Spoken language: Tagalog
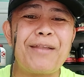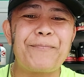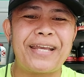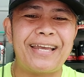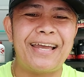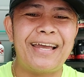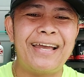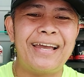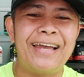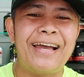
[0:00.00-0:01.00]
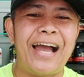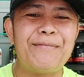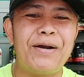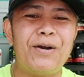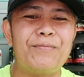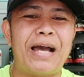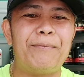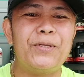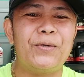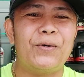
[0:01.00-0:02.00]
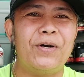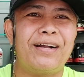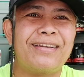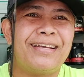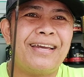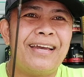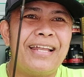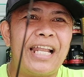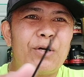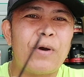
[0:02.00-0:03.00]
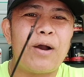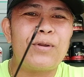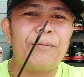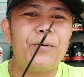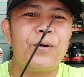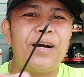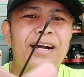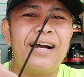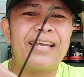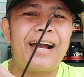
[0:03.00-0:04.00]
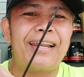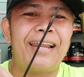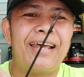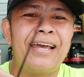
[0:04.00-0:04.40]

Perfect! Ay mga KFW, oh. Nakuha ko na po. Ayan.